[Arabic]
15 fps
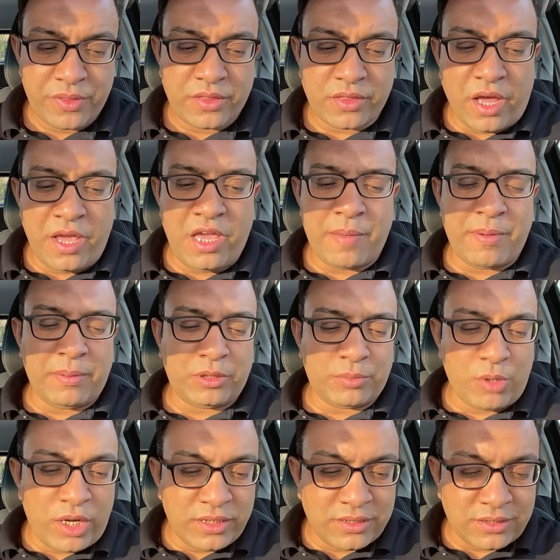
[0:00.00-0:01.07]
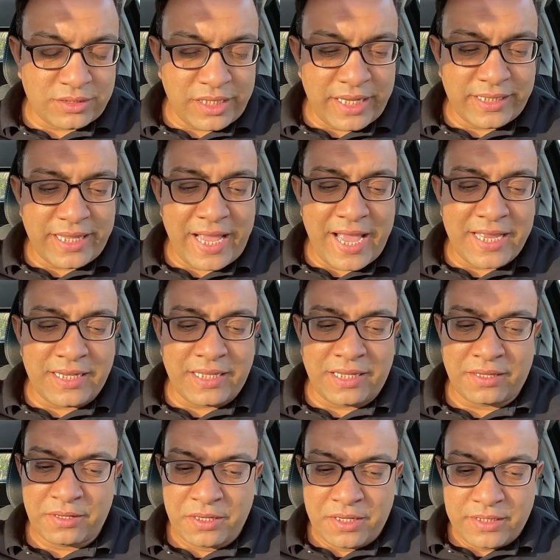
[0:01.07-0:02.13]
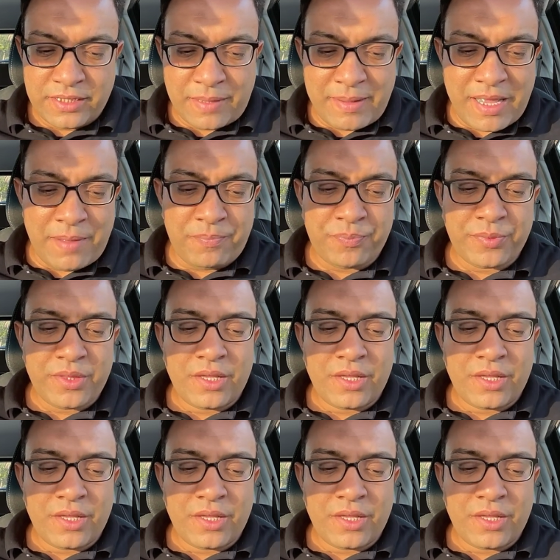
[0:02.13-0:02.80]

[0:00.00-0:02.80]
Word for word: طيب يا باشمهندس ايه تاني تمام